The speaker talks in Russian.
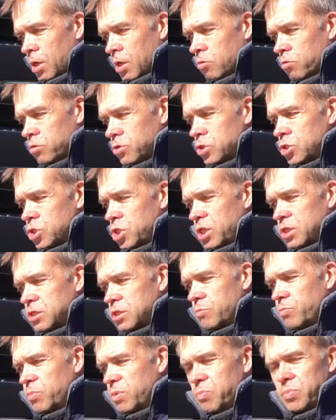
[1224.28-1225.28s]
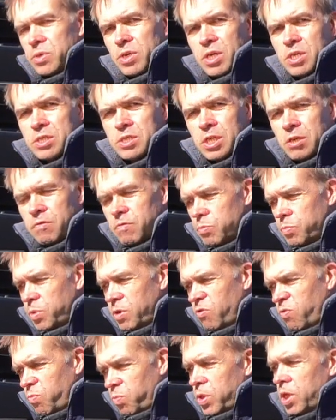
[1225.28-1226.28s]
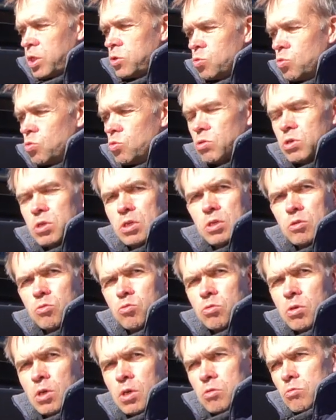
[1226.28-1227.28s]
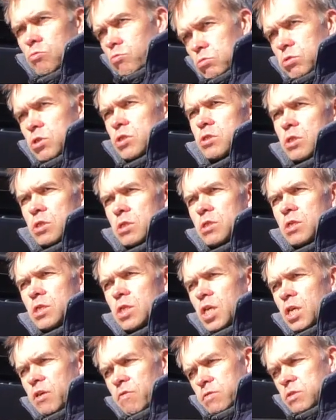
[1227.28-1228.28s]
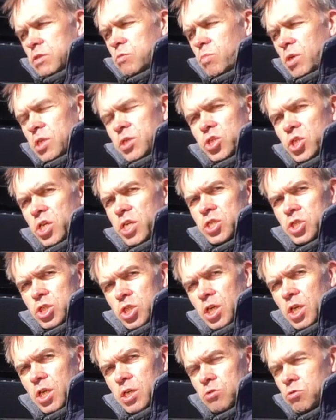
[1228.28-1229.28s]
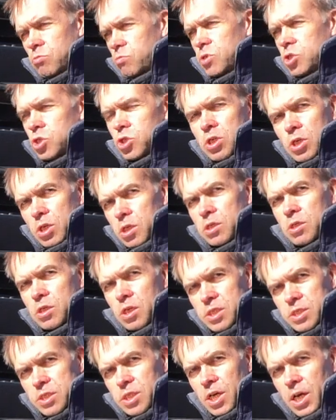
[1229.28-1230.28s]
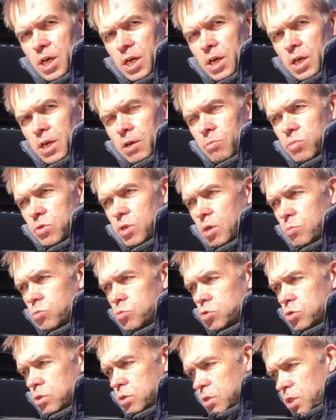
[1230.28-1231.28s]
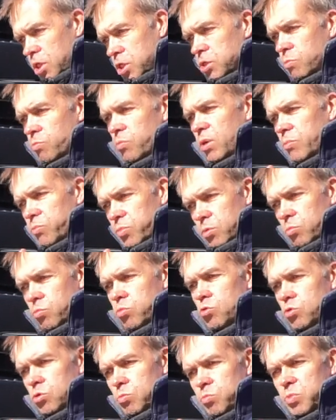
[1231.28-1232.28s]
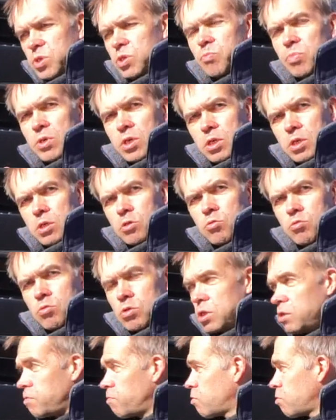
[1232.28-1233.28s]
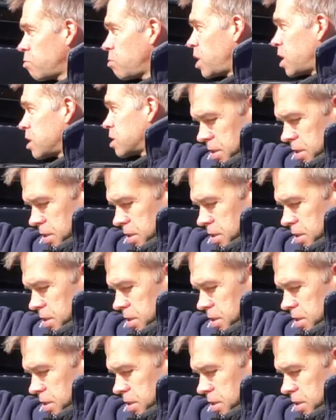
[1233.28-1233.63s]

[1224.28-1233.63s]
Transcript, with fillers: Очень часто бампера ставят прям вплотную к крылу, ну, дескать, не нравится большая щель, но без щели нельзя, потому что иначе бампер будет бить по крылу и его мять.